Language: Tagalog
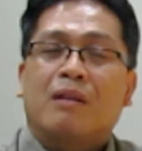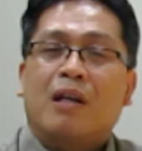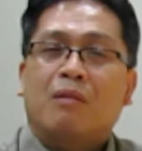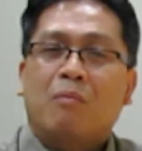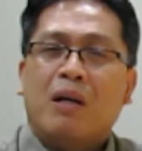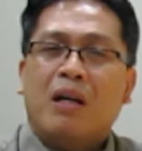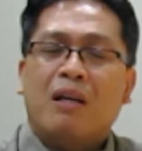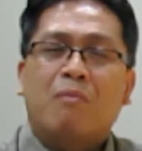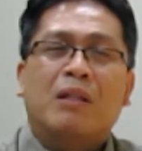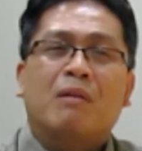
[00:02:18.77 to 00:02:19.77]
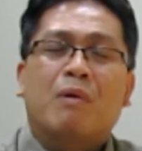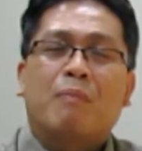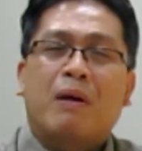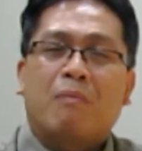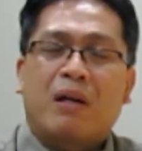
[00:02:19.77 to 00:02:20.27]
at mga iba't iba
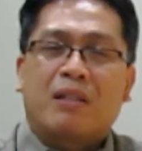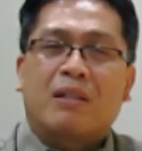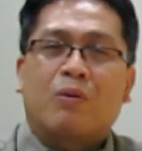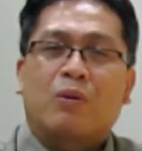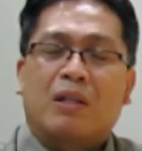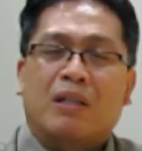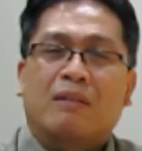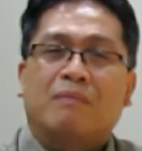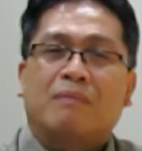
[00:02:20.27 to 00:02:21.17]
pang mga sakuna.